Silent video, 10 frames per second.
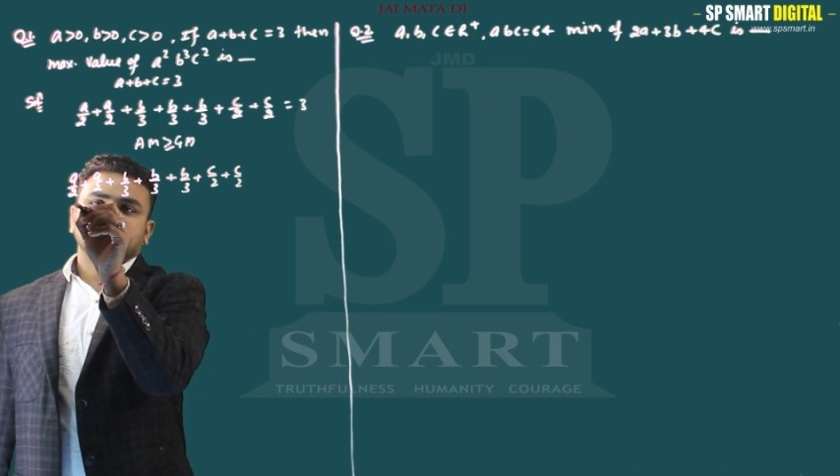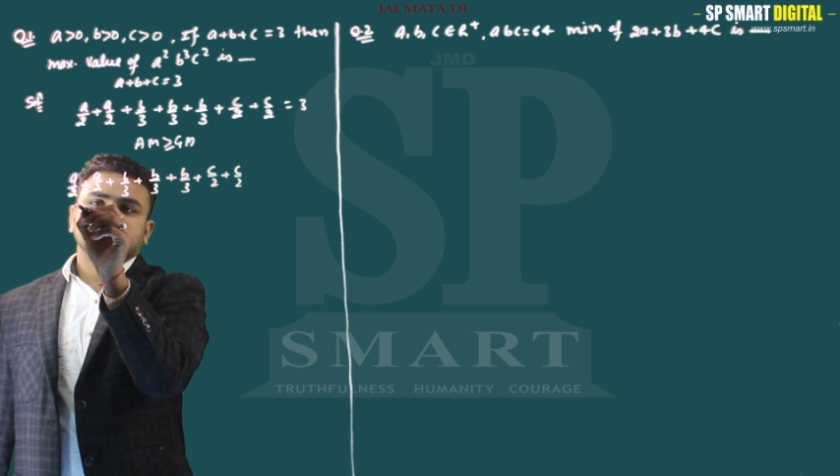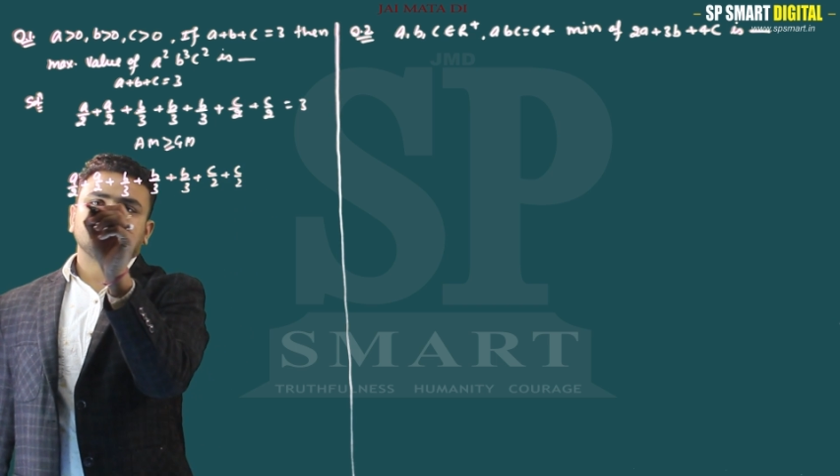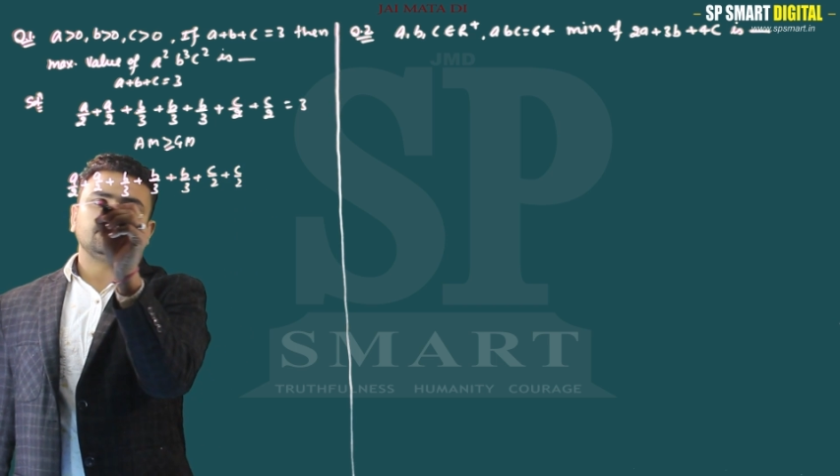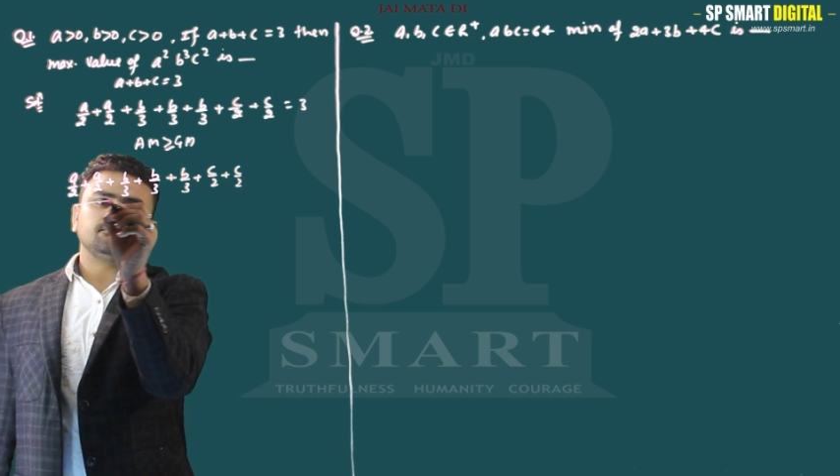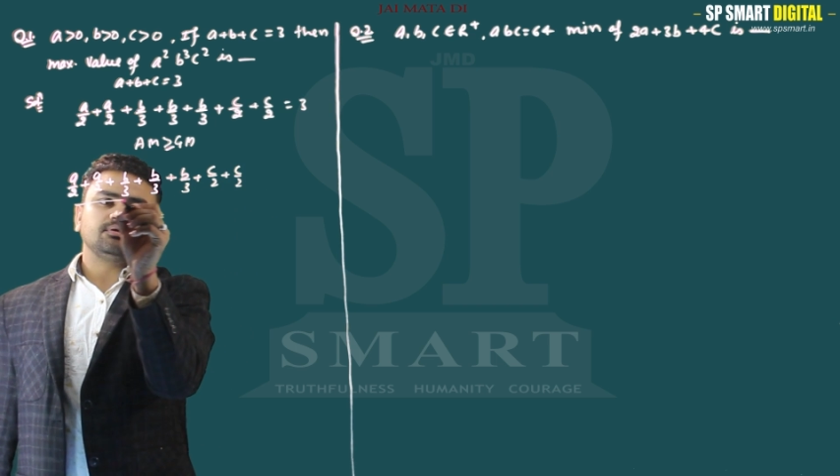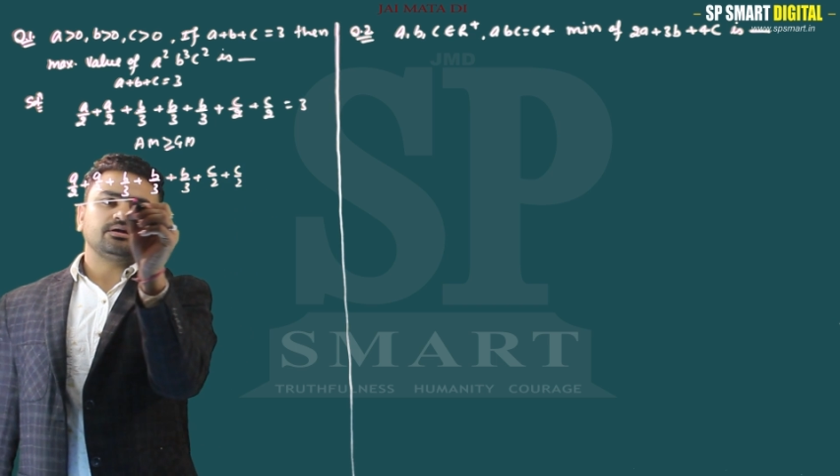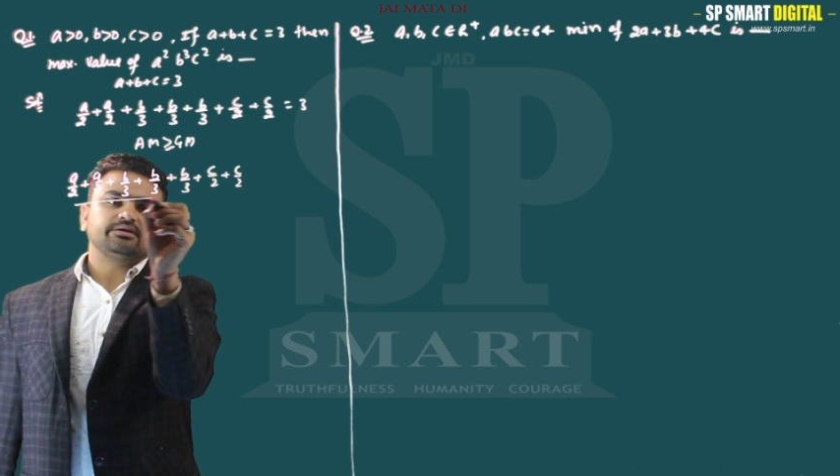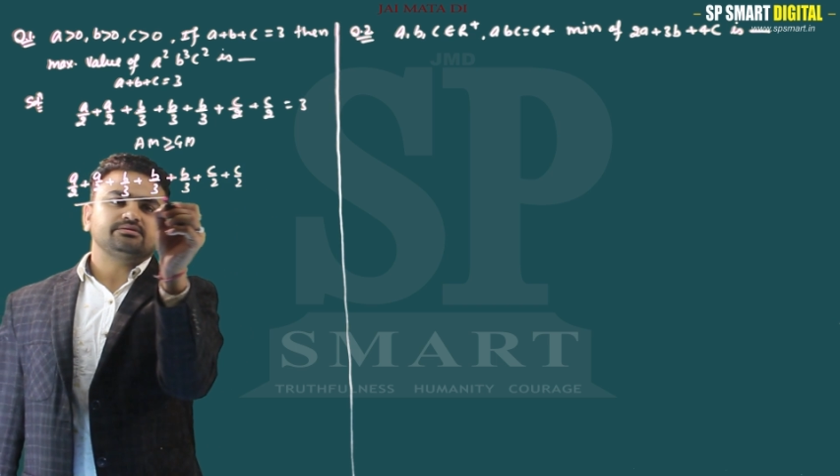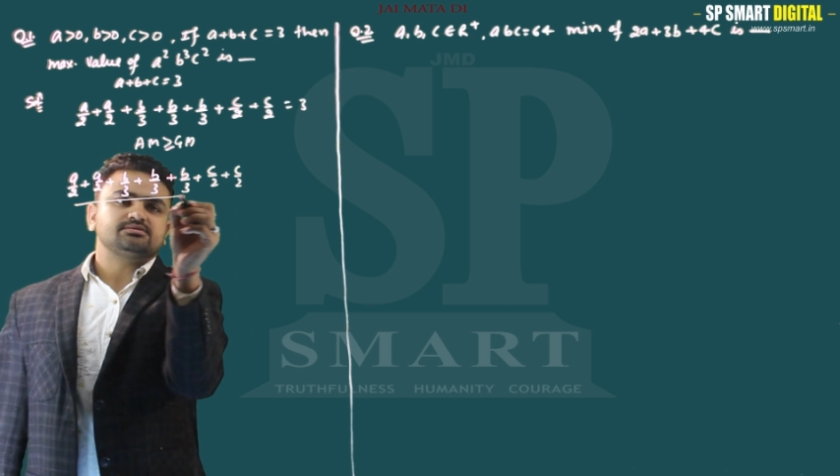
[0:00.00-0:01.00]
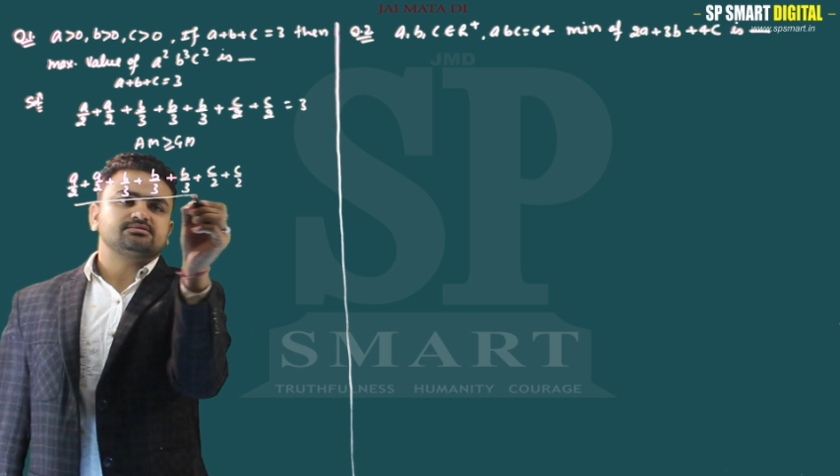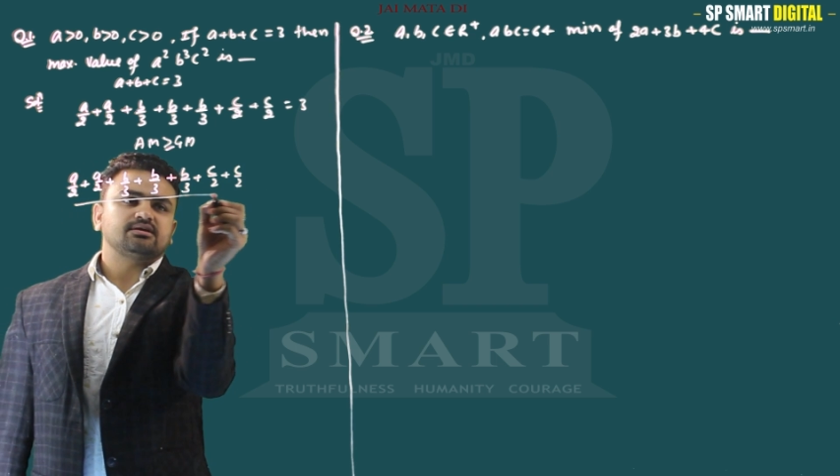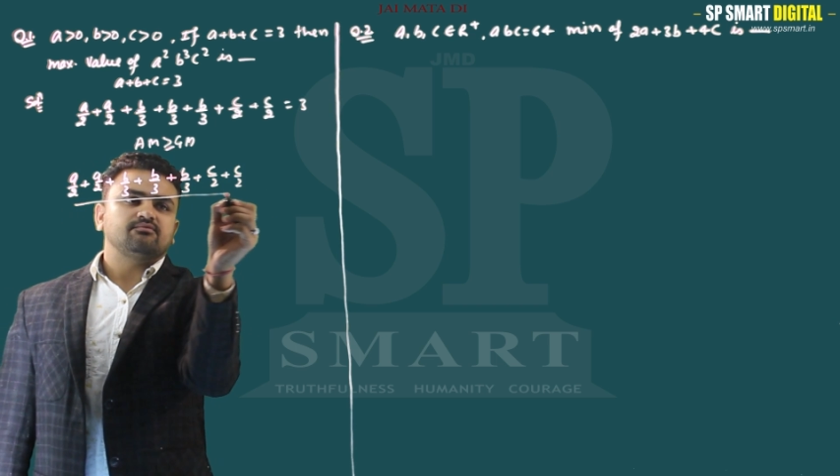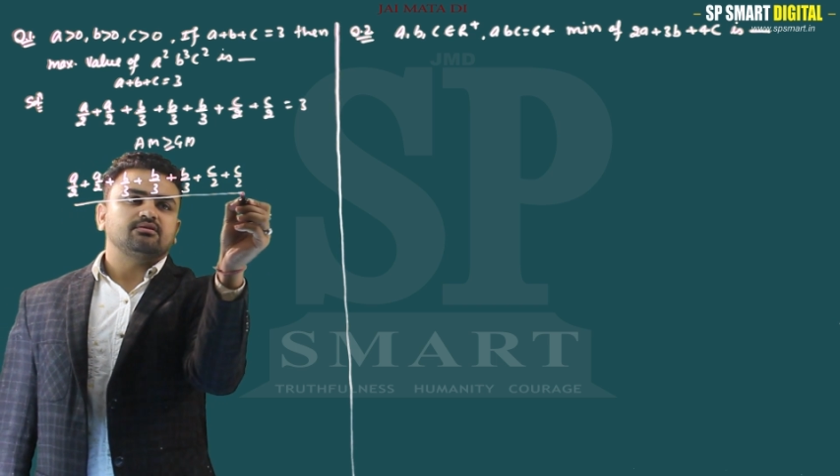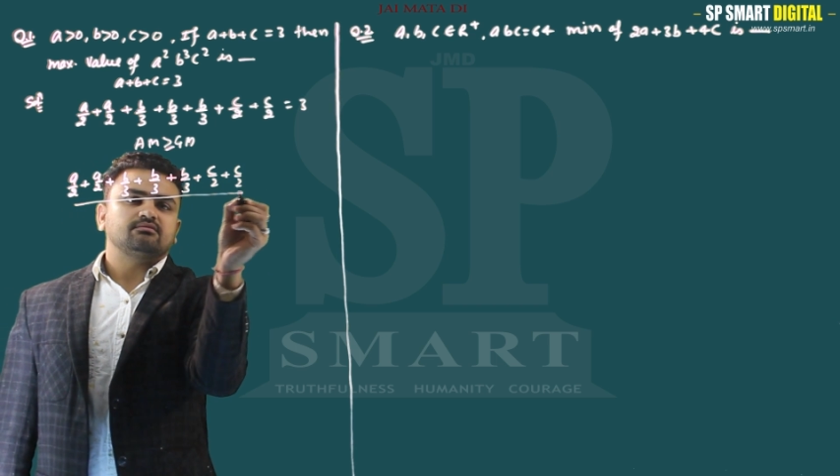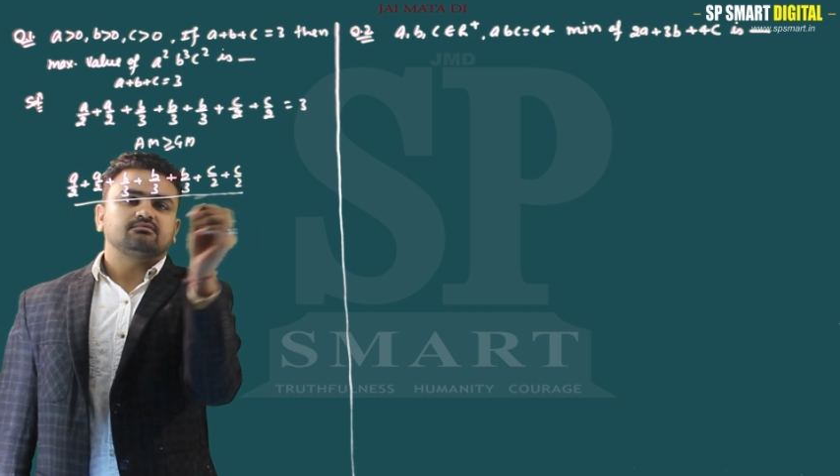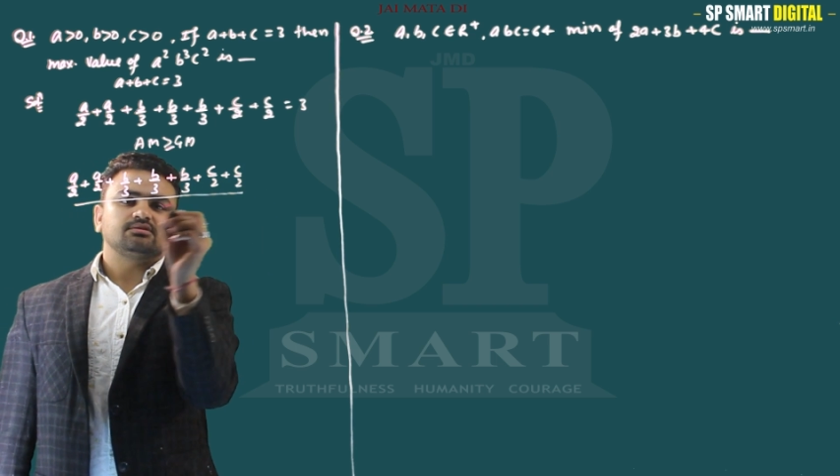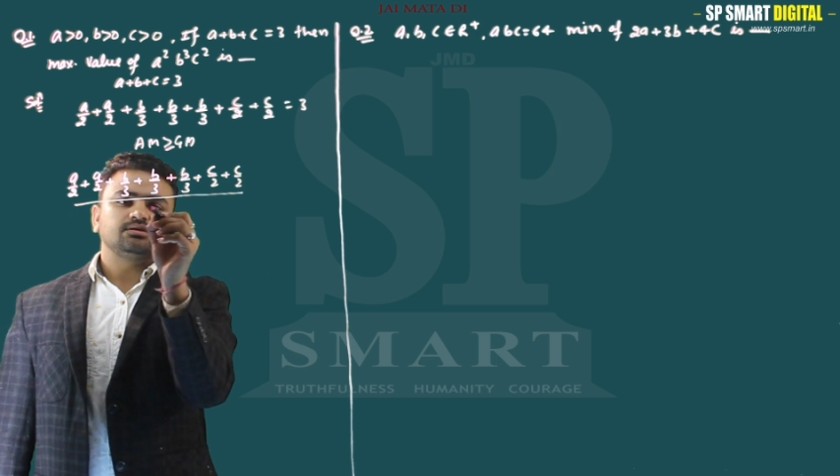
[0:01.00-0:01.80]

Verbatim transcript: कितने नंबर है सेवन तो